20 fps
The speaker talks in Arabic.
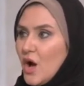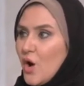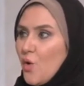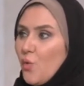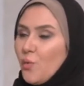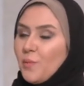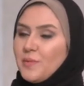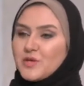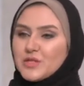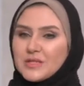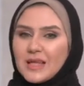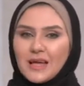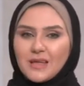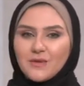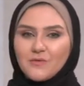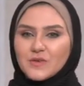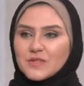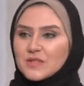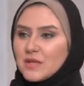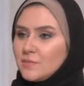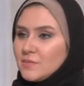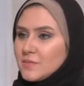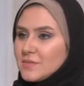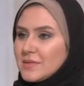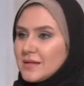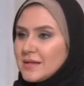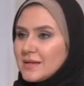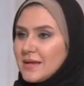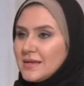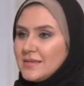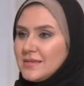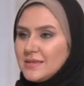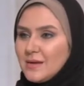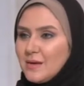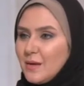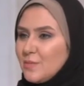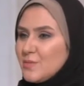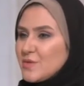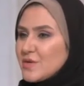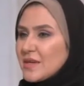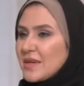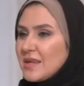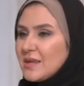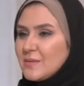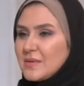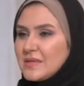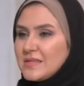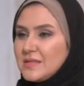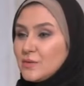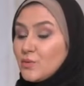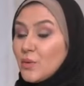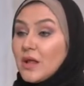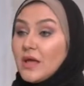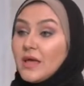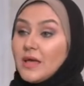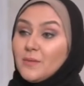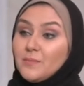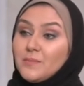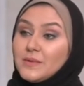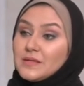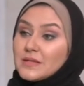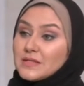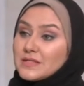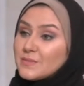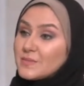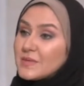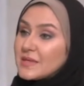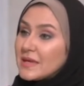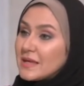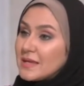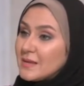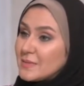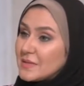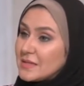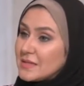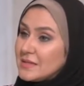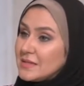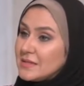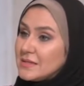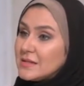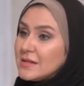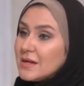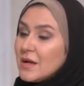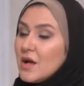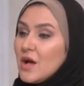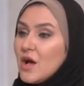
وبيشتغل في صمت الجدي ده ما بيحبش يتكلم كتير ولا يحب الناس اللي بتتكلم كتير